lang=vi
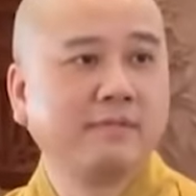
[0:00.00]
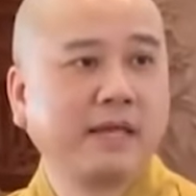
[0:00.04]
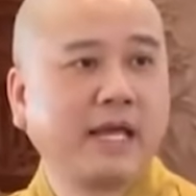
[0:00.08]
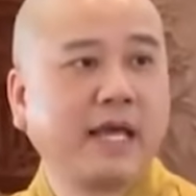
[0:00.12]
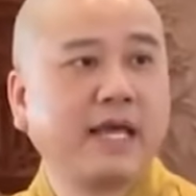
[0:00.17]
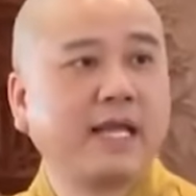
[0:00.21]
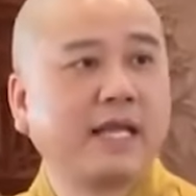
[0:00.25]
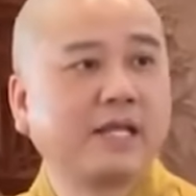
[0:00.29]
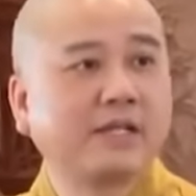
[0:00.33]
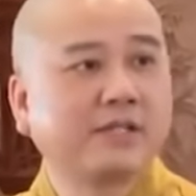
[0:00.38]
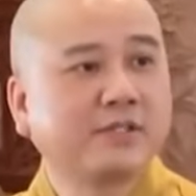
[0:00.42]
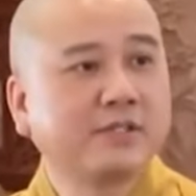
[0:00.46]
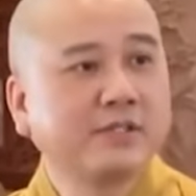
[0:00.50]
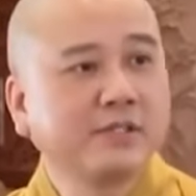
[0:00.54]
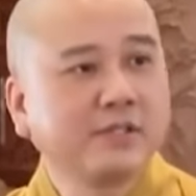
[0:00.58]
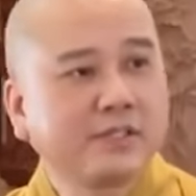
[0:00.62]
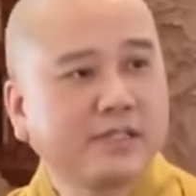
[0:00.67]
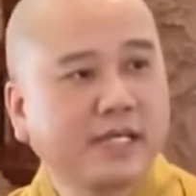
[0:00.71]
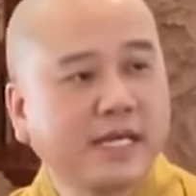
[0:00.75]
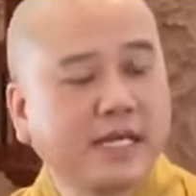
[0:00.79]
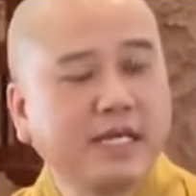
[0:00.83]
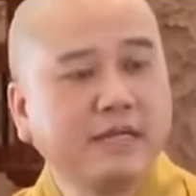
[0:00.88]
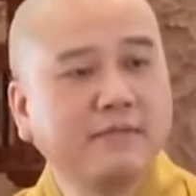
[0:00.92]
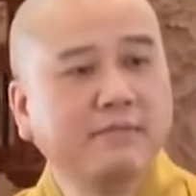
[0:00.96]
hay là trước
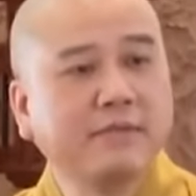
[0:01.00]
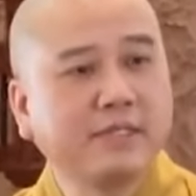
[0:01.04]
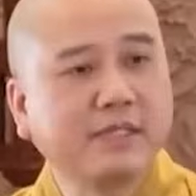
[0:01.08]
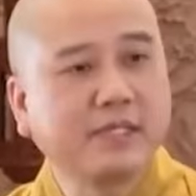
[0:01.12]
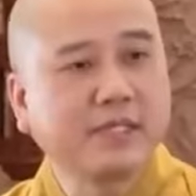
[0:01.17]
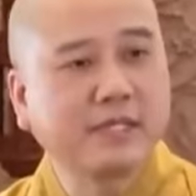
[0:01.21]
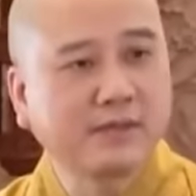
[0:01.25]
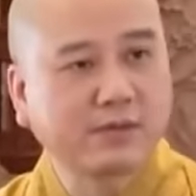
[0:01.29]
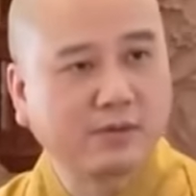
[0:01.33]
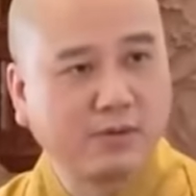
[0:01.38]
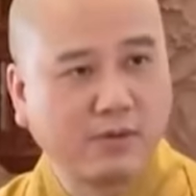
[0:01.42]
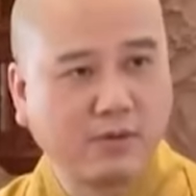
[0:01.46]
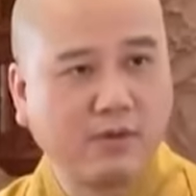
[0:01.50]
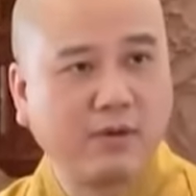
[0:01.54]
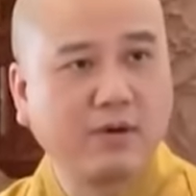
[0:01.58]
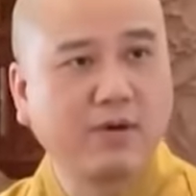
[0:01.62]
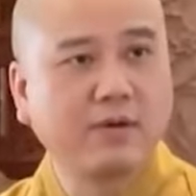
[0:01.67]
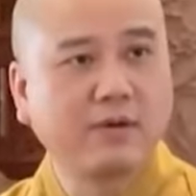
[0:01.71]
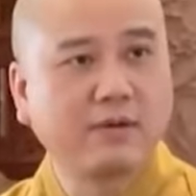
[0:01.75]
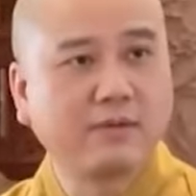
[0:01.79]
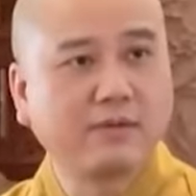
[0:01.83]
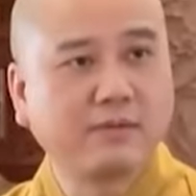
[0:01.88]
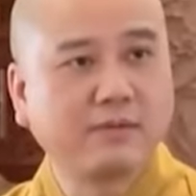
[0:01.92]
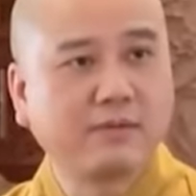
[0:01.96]
khi mình chia
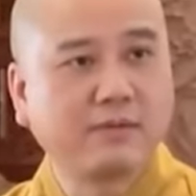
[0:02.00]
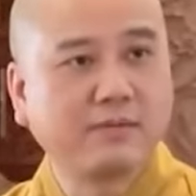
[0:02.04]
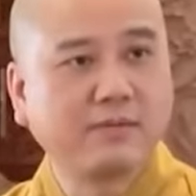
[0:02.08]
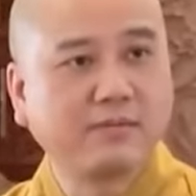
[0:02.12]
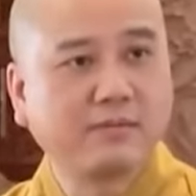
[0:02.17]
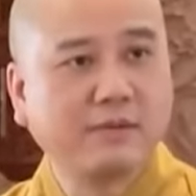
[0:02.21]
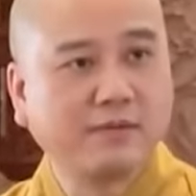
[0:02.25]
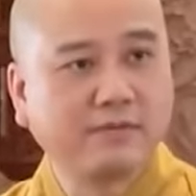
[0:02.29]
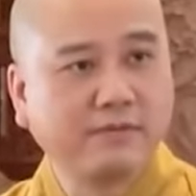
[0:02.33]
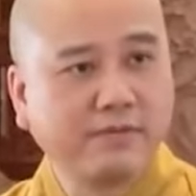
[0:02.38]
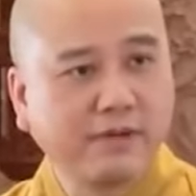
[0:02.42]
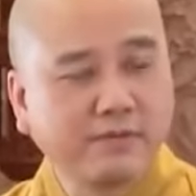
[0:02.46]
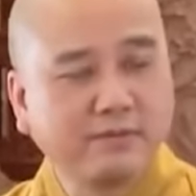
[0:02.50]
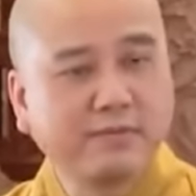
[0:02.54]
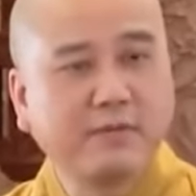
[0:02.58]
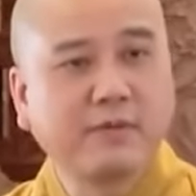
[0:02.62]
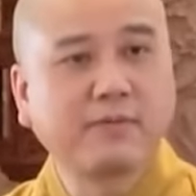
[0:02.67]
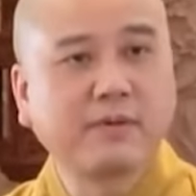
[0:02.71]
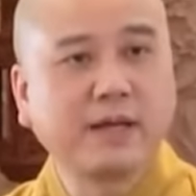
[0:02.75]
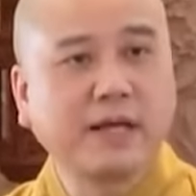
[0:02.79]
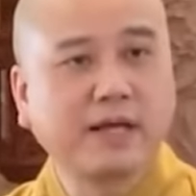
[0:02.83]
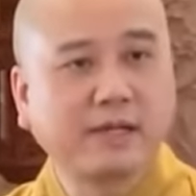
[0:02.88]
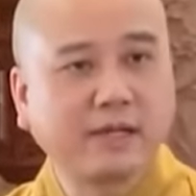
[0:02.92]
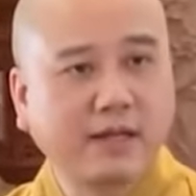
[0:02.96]
của mình viết
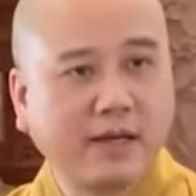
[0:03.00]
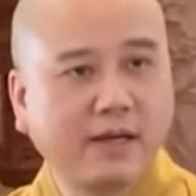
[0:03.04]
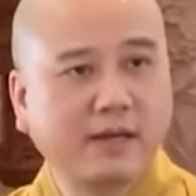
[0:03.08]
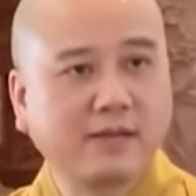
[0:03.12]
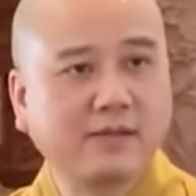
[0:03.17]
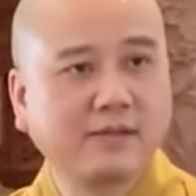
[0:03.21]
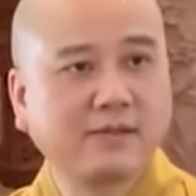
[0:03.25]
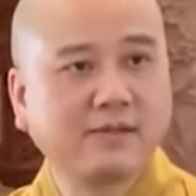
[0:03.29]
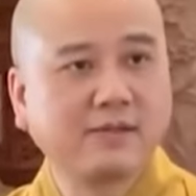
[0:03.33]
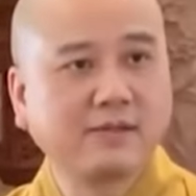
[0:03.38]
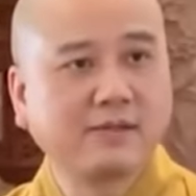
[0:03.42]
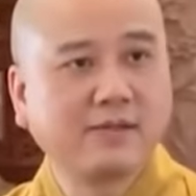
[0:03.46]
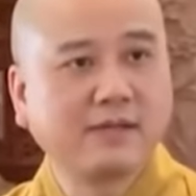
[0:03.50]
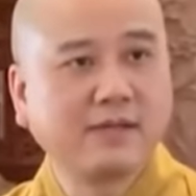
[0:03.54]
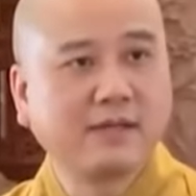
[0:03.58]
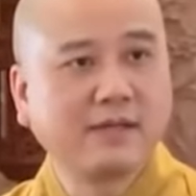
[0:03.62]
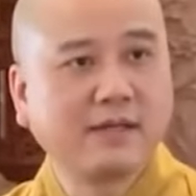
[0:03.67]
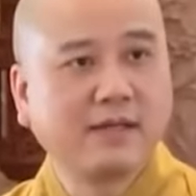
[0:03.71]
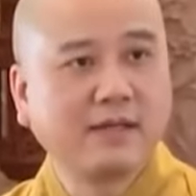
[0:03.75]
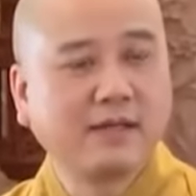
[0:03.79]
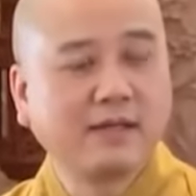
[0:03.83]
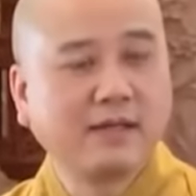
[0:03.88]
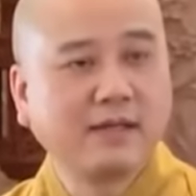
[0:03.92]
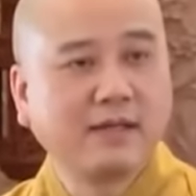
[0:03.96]
một lá thơ
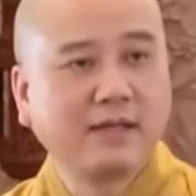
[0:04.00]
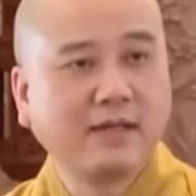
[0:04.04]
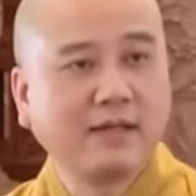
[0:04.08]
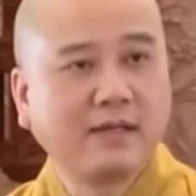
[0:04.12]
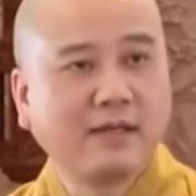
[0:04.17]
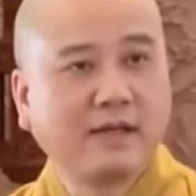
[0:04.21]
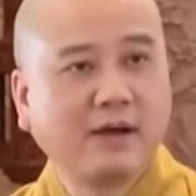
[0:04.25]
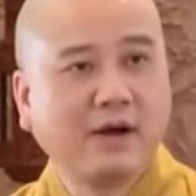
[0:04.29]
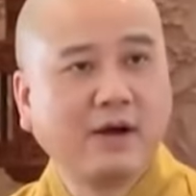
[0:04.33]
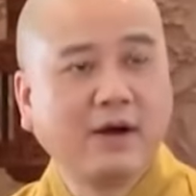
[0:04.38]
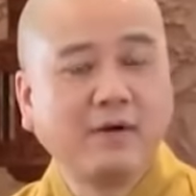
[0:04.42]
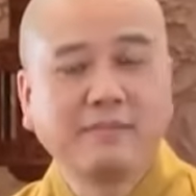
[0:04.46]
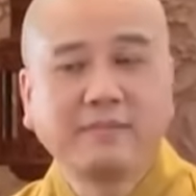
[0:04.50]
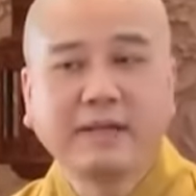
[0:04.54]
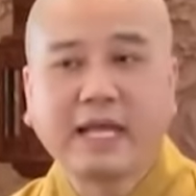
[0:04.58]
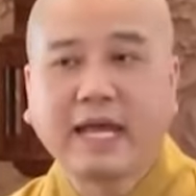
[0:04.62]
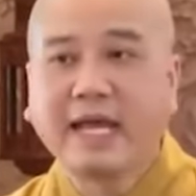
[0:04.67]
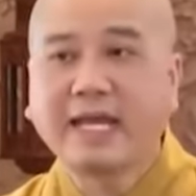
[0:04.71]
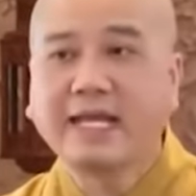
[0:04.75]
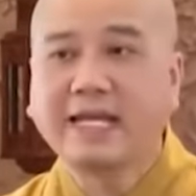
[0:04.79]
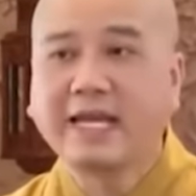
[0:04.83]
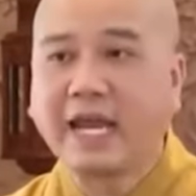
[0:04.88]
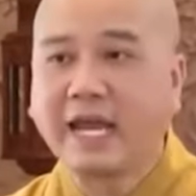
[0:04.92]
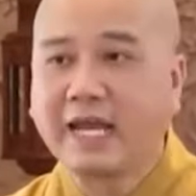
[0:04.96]
hôm
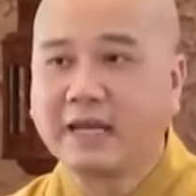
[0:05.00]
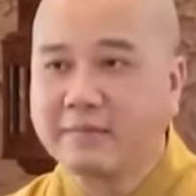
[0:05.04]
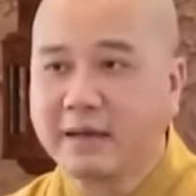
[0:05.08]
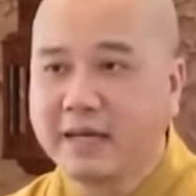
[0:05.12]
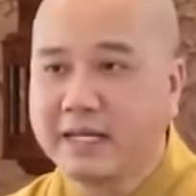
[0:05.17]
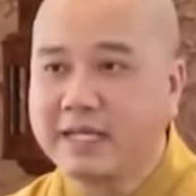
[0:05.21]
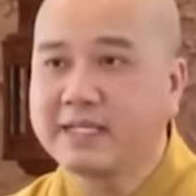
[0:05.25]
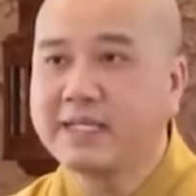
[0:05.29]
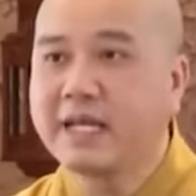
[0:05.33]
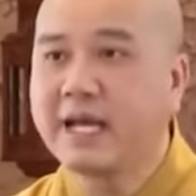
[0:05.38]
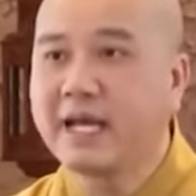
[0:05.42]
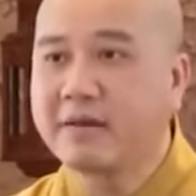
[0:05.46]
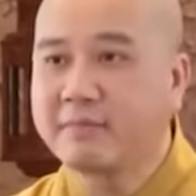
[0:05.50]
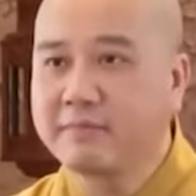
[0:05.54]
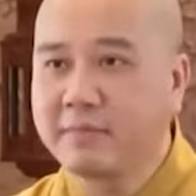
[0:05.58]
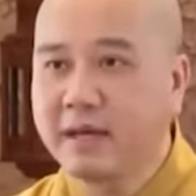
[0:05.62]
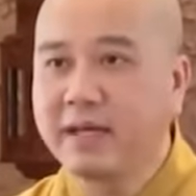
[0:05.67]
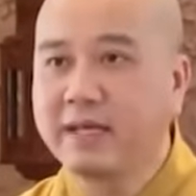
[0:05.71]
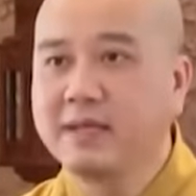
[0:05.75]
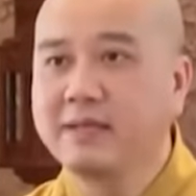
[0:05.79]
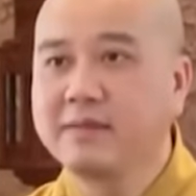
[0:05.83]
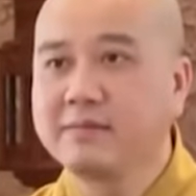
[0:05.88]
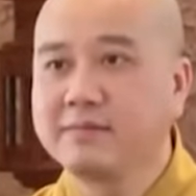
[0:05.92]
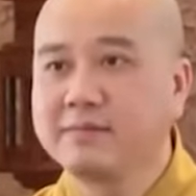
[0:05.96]
nay ngày mấy tháng
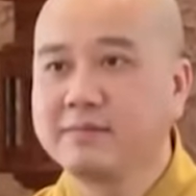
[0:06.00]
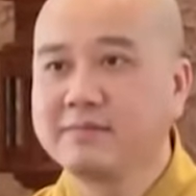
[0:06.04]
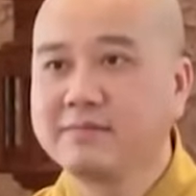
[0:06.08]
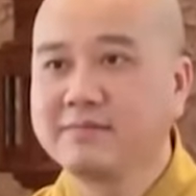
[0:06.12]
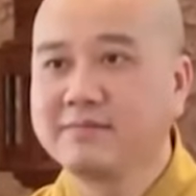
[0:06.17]
mấy